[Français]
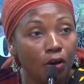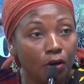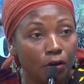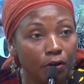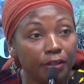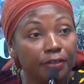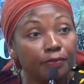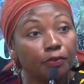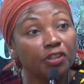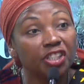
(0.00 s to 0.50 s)

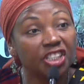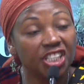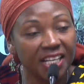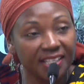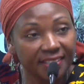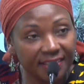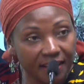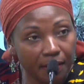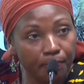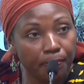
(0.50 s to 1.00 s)
ils se font
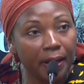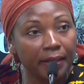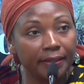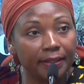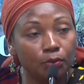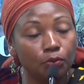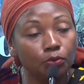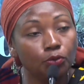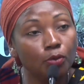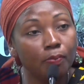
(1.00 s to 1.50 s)
chasser par
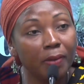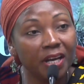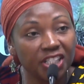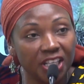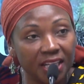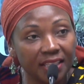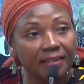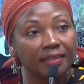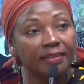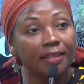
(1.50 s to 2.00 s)
des coups de
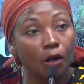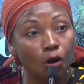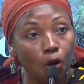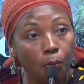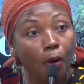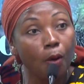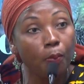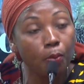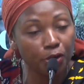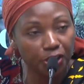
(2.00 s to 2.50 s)
machette dans leur
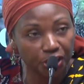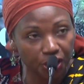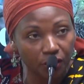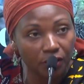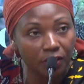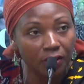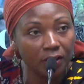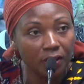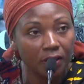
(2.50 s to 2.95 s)
propre champ.